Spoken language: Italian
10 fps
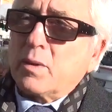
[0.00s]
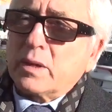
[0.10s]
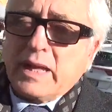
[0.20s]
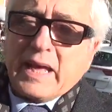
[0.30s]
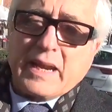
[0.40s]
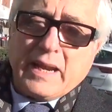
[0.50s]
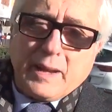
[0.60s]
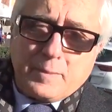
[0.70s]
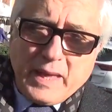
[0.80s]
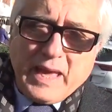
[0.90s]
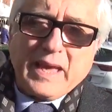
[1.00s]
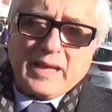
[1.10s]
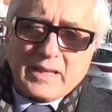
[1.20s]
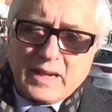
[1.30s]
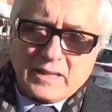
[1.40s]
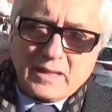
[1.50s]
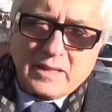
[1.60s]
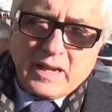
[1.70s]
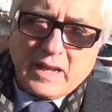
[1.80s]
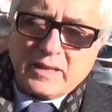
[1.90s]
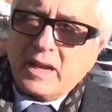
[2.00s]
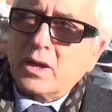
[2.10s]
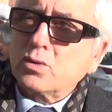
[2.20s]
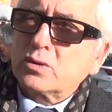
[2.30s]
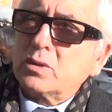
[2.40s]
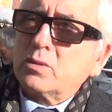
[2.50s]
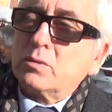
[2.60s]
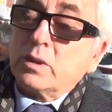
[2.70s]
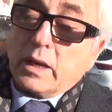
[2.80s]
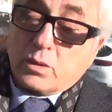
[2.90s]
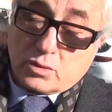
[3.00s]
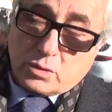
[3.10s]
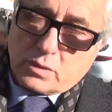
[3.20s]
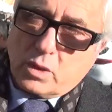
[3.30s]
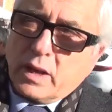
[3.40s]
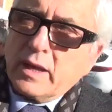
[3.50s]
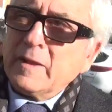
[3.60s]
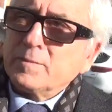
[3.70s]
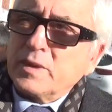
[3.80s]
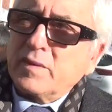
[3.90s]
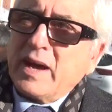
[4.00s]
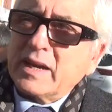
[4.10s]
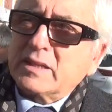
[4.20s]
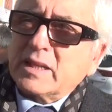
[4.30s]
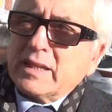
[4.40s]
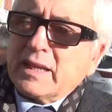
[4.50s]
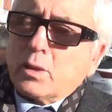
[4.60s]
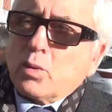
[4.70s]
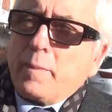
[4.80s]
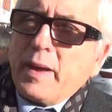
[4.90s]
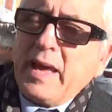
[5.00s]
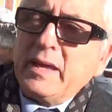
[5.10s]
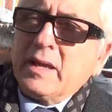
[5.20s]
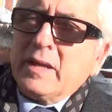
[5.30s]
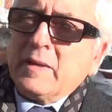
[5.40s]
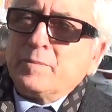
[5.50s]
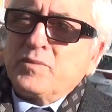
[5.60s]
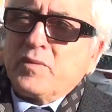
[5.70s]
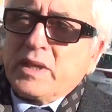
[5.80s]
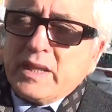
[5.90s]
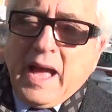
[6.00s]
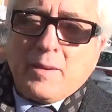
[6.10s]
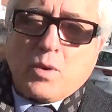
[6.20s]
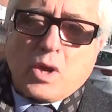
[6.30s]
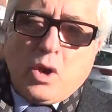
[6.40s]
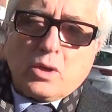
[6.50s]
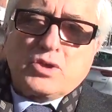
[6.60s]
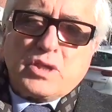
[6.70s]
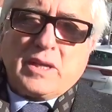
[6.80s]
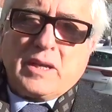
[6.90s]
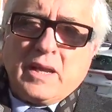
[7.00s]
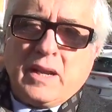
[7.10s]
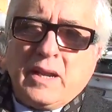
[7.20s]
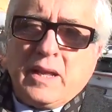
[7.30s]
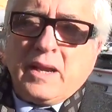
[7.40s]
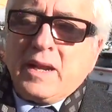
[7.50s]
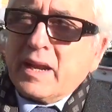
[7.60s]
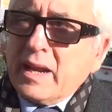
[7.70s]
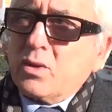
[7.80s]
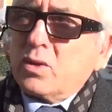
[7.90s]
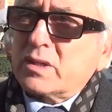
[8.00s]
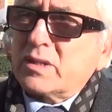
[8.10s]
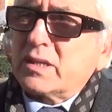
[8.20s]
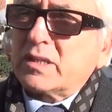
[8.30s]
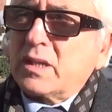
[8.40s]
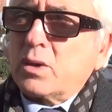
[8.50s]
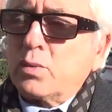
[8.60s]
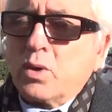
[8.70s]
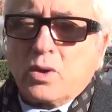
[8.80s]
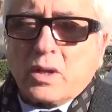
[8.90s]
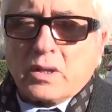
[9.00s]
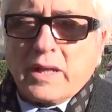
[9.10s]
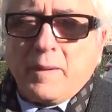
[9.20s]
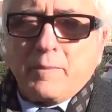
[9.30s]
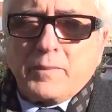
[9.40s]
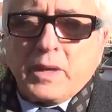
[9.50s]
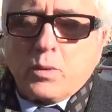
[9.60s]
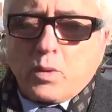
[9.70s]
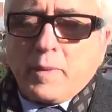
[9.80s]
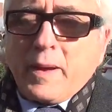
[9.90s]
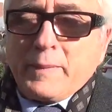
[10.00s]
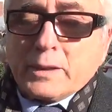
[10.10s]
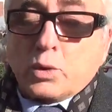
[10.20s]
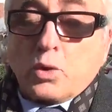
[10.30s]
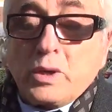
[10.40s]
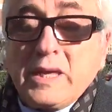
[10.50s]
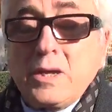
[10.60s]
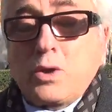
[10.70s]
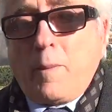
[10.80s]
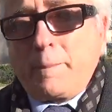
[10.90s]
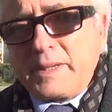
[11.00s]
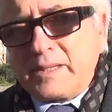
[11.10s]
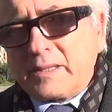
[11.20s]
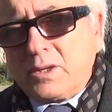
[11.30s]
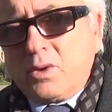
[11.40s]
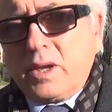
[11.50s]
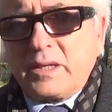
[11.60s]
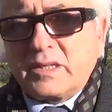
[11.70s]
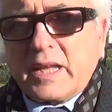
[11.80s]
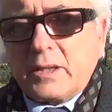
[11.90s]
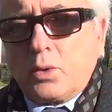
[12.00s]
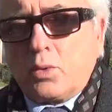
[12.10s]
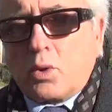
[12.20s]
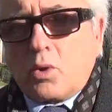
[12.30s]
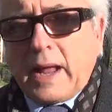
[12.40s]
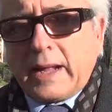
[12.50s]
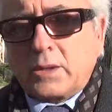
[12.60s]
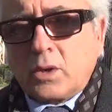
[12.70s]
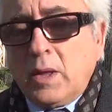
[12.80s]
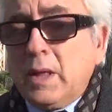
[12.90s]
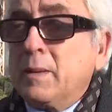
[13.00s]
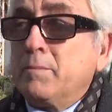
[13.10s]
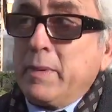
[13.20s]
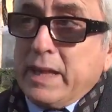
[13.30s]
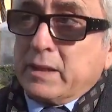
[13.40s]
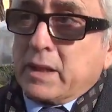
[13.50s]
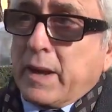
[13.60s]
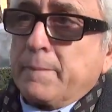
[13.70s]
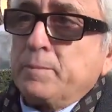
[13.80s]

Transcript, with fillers: a guardare nelle pieghe della, della, della Costituzione, dei vari trattati europei, vediamo che oggi eh, le regole stesse dell'Unione Europea, Europea mettono in competizione gli Stati l'uno con l'altro, mentre